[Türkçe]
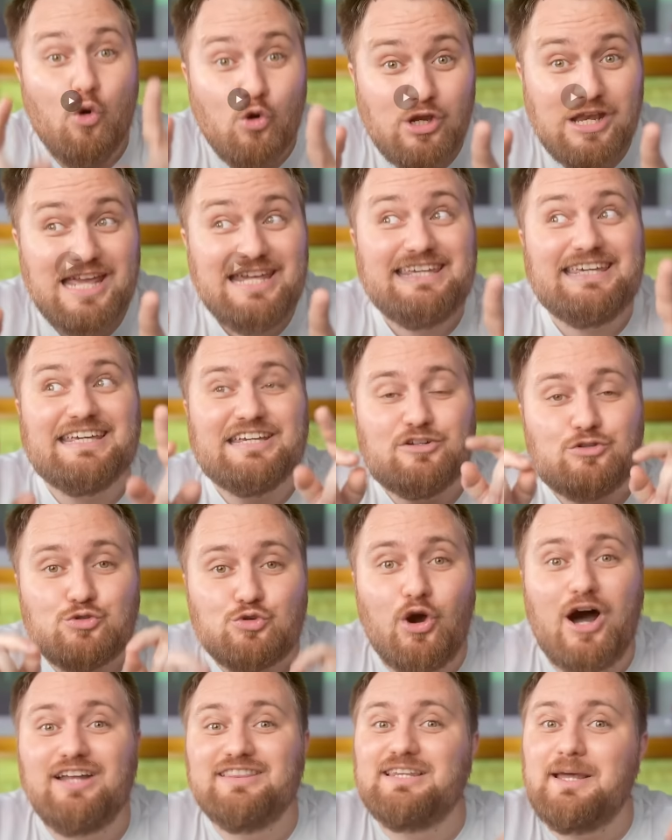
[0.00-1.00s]
Öyle ki
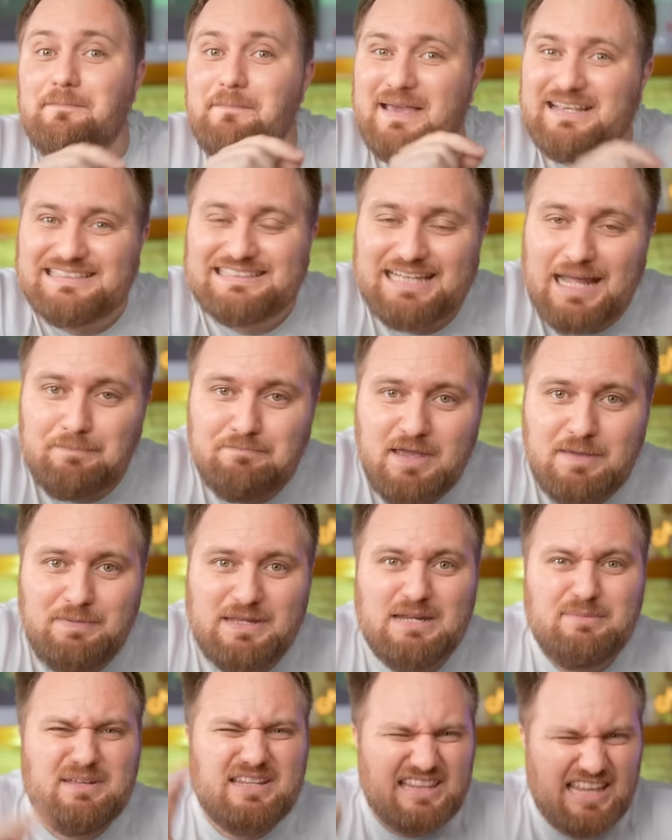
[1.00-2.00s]
şu anda beslenme
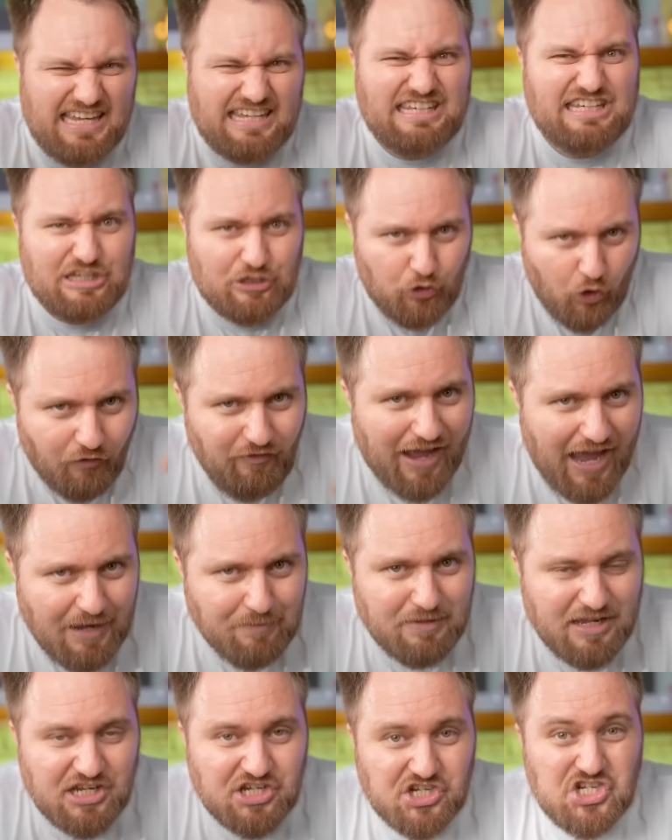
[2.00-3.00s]
biliminde kilo
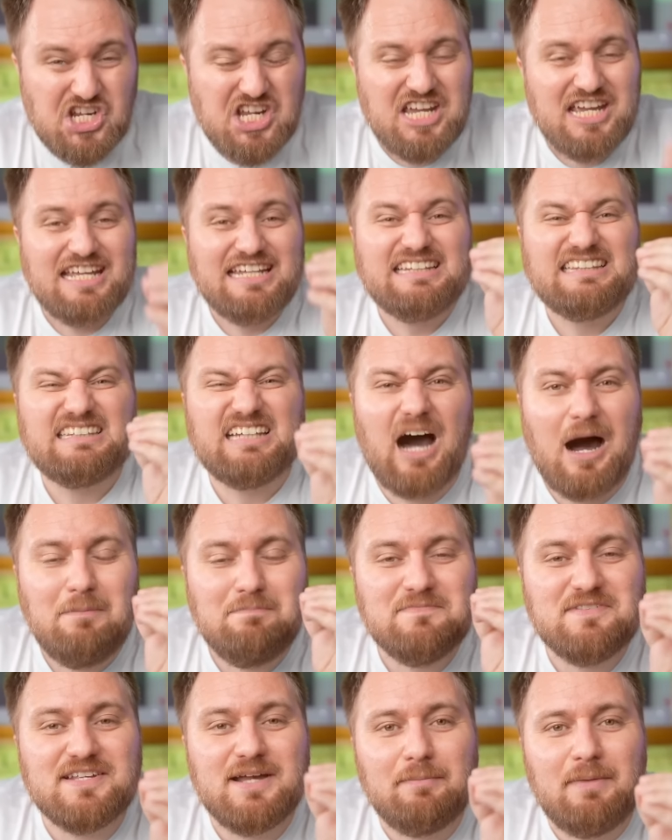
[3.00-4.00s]
verme işi
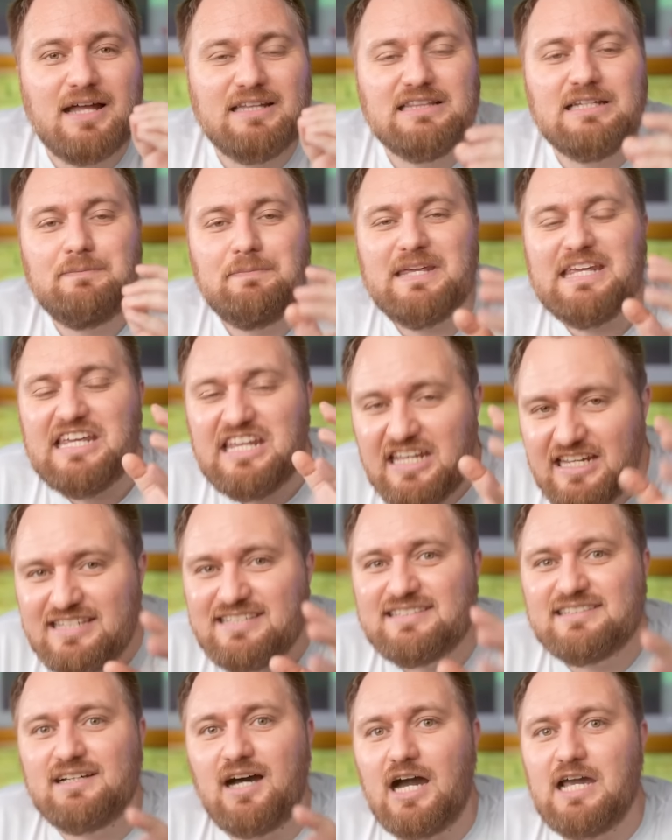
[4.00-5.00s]
tam zamanlı bir iş
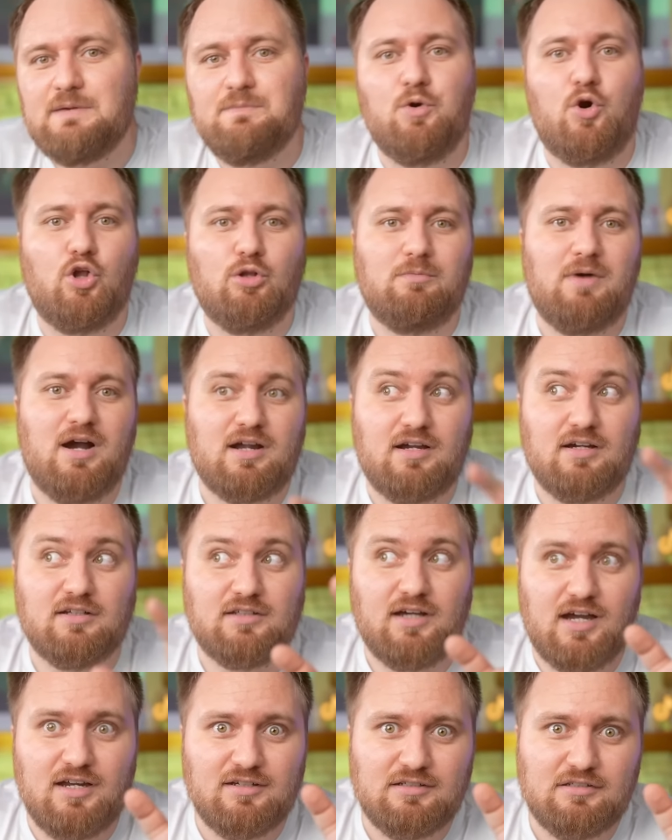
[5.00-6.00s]
sahibi olmak
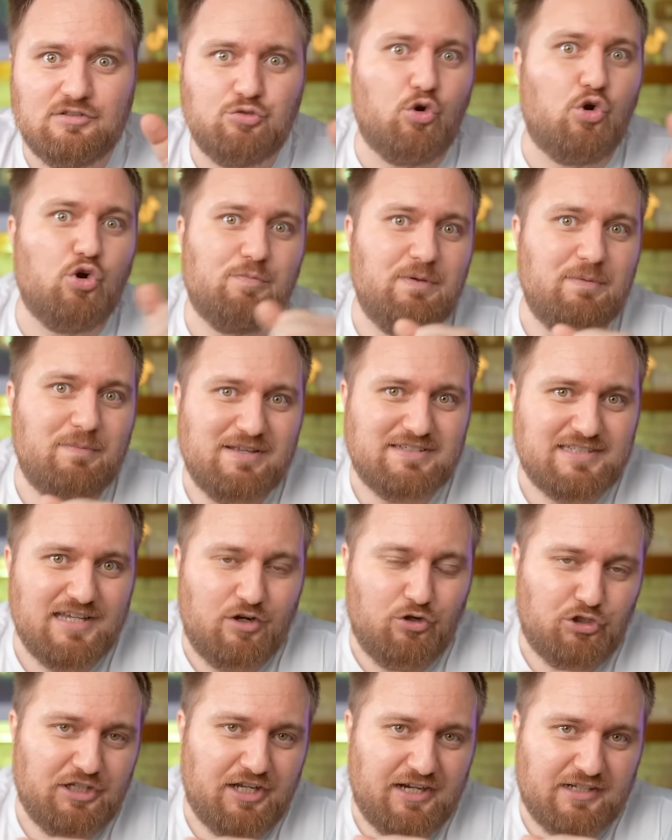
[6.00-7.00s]
kadar zor bir
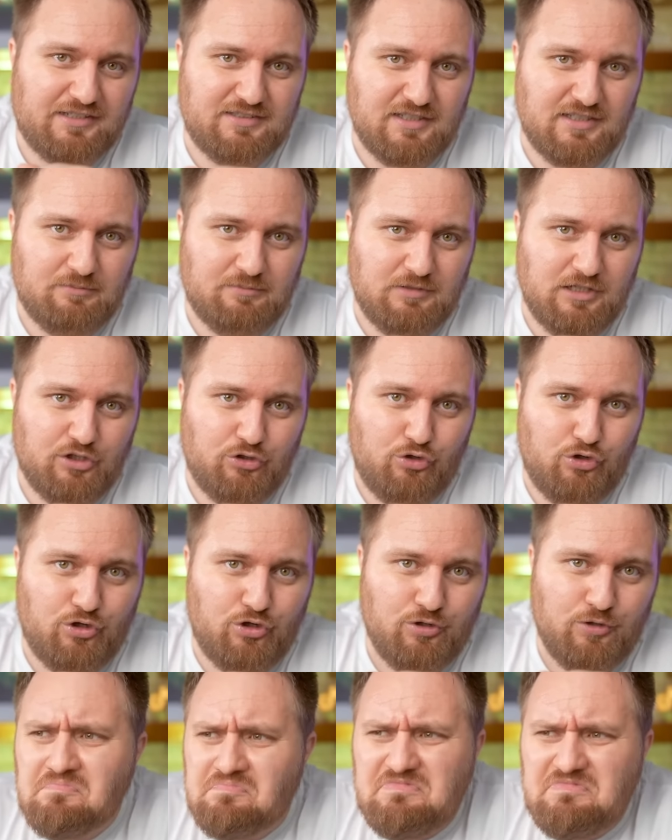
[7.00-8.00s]
mesele olarak tanımlanıyor.
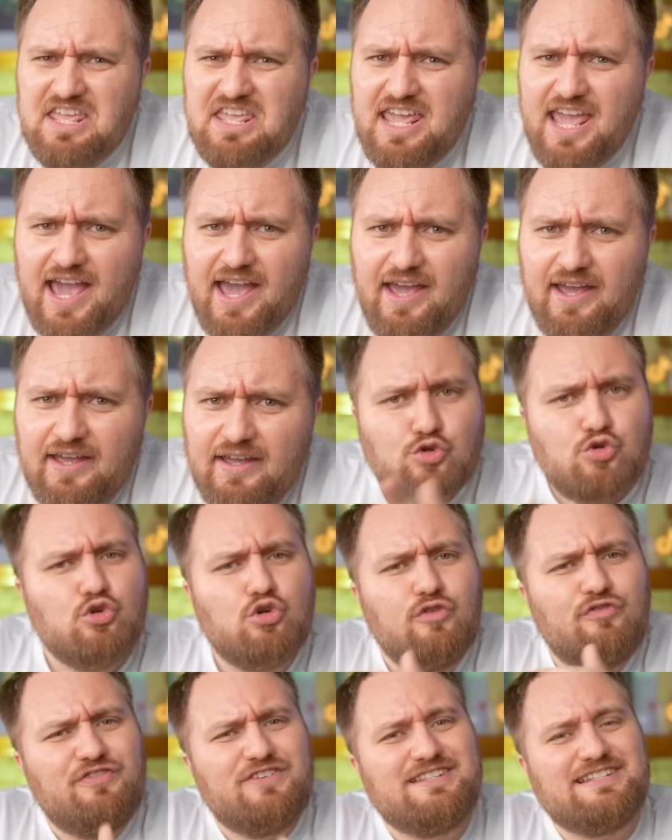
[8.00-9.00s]
Niye?
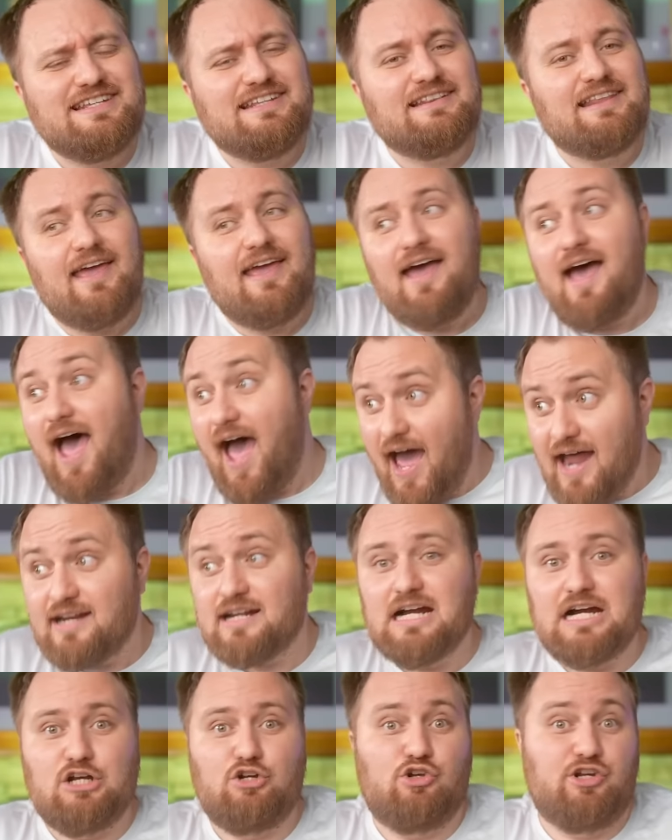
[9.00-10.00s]
Çünkü fizikte her
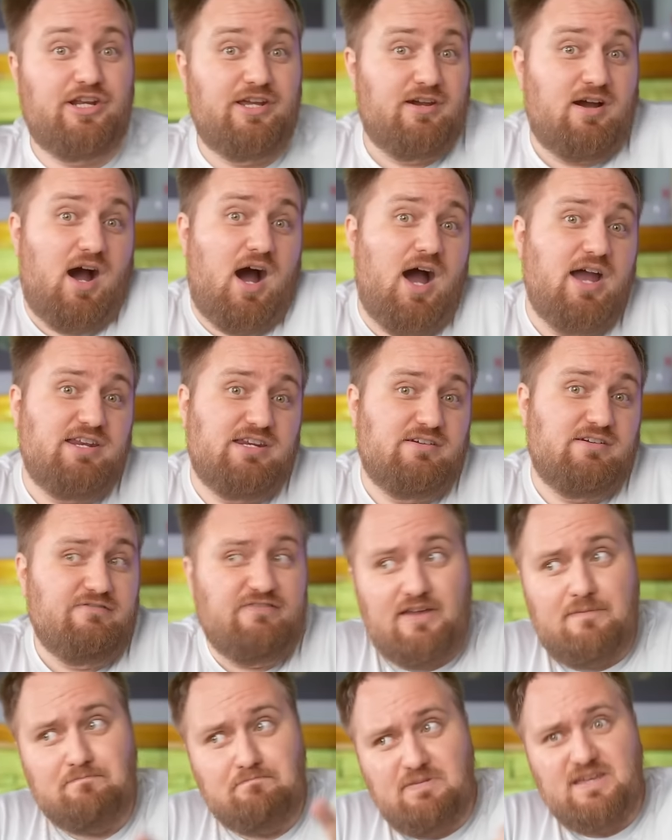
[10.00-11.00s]
kalori aynı
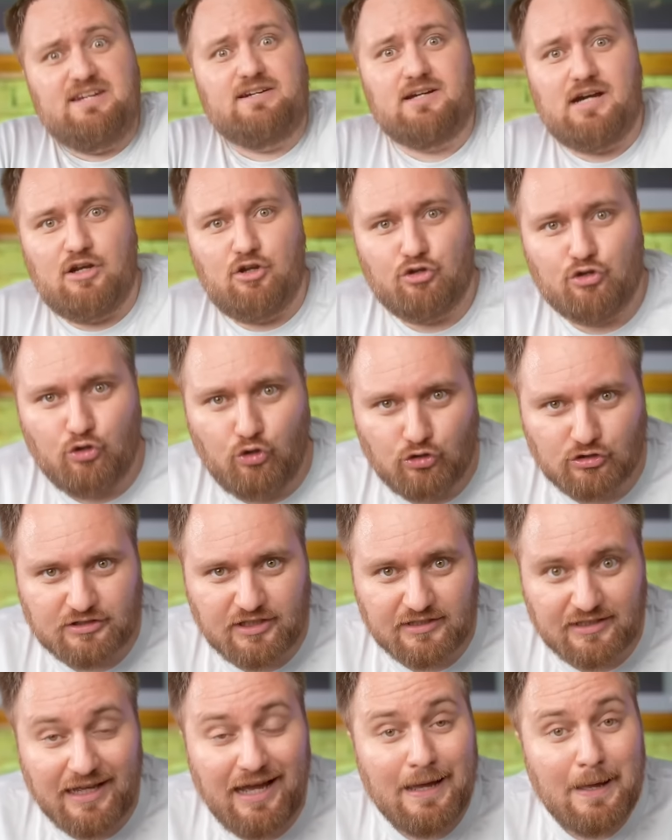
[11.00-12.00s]
ve bir kalori
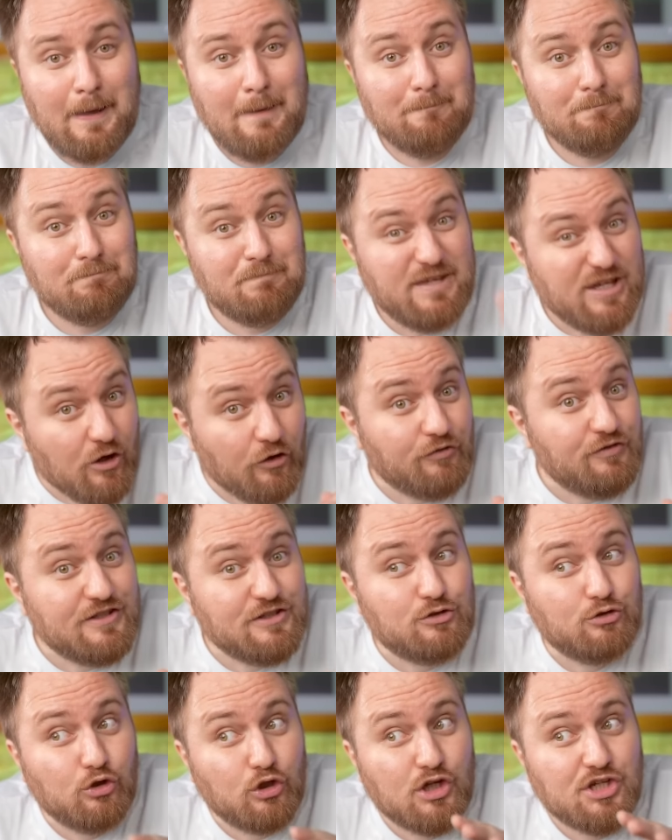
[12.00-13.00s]
olsa da
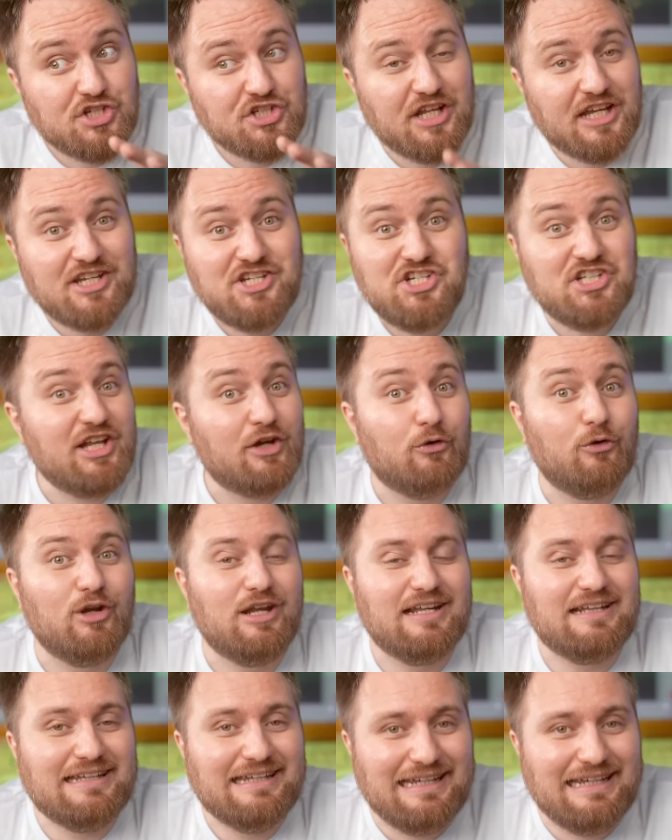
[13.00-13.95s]
biyofizyolojide işler öyle